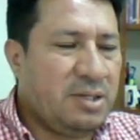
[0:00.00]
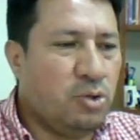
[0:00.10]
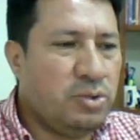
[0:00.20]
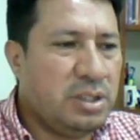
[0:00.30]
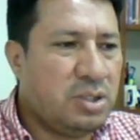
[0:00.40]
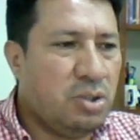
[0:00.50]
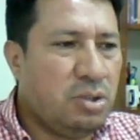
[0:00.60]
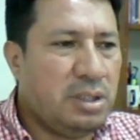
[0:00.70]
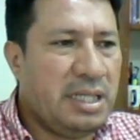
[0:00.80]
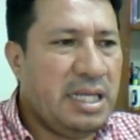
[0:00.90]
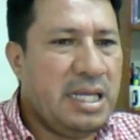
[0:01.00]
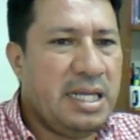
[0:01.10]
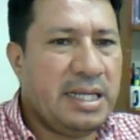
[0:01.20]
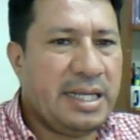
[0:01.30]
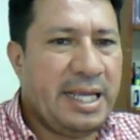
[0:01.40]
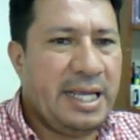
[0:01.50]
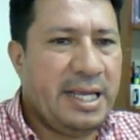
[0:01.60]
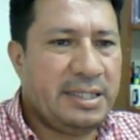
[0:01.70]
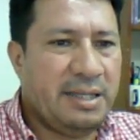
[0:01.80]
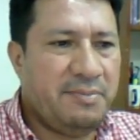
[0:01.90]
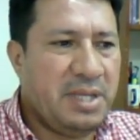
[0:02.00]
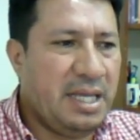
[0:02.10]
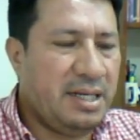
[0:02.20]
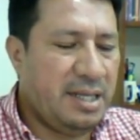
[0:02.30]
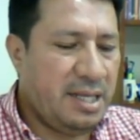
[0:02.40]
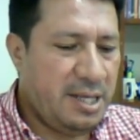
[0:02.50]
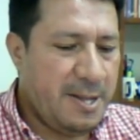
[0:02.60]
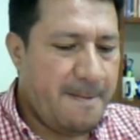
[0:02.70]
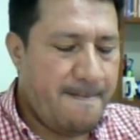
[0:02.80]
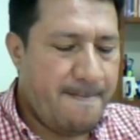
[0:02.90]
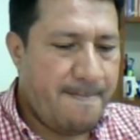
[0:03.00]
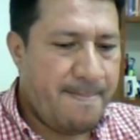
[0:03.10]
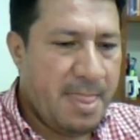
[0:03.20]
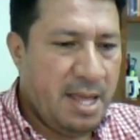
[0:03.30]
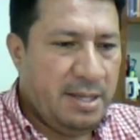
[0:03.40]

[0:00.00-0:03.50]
condición y que también em,